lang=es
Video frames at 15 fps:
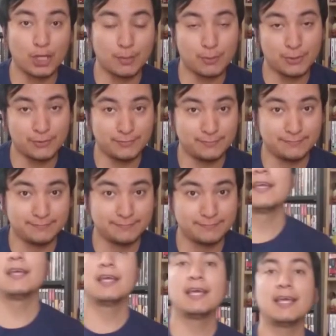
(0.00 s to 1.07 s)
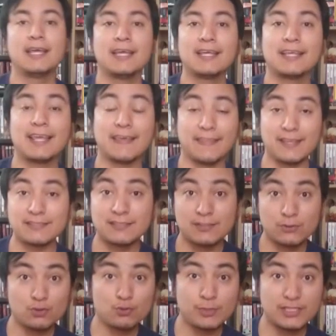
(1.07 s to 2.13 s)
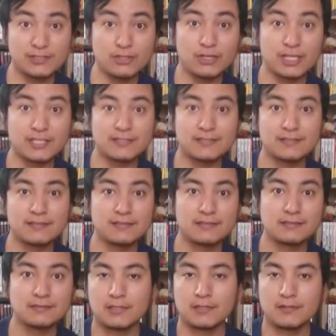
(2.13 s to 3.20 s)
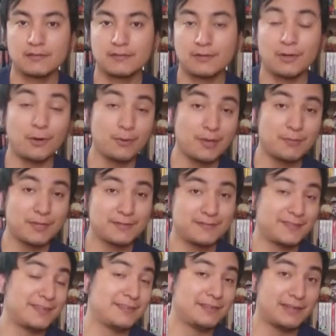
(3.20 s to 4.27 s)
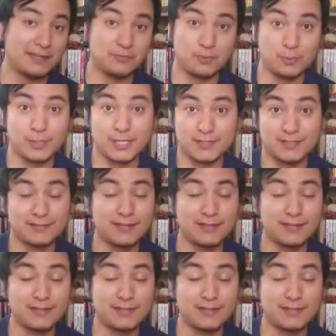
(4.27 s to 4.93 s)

Pokémon, que desde sus versiones, obviamente las primeras